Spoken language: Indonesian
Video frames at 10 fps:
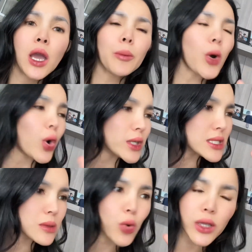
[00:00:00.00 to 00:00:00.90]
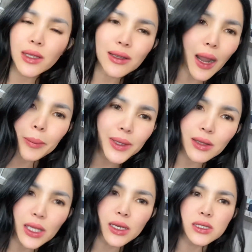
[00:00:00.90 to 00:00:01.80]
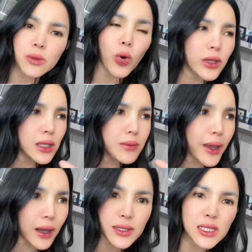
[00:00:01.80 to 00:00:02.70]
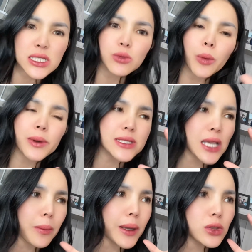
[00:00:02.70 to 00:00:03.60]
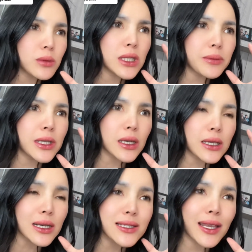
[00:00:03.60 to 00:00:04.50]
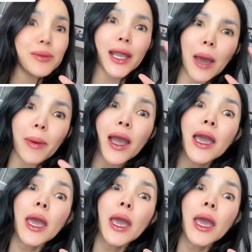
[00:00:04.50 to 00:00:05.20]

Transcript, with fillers: pokoknya semuanya dirapihin semuanya diberesin semua persiapan tuh bener-bener dikerjain biar apa